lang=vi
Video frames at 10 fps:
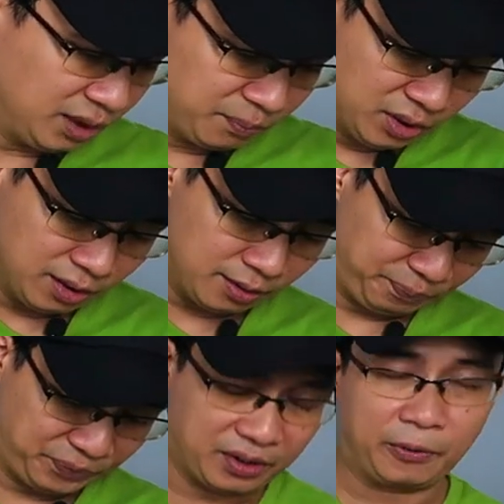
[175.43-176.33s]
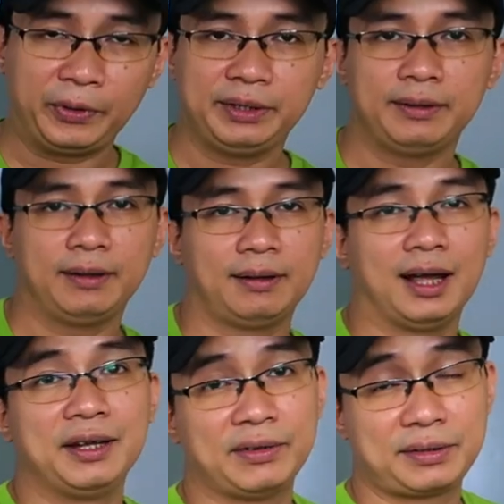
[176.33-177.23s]
tiếp nữa Creed
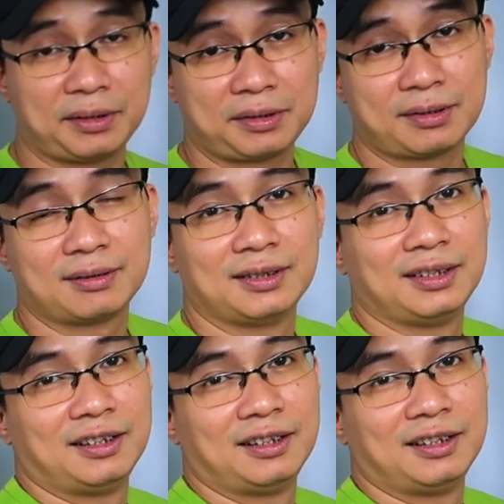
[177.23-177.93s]
Adventures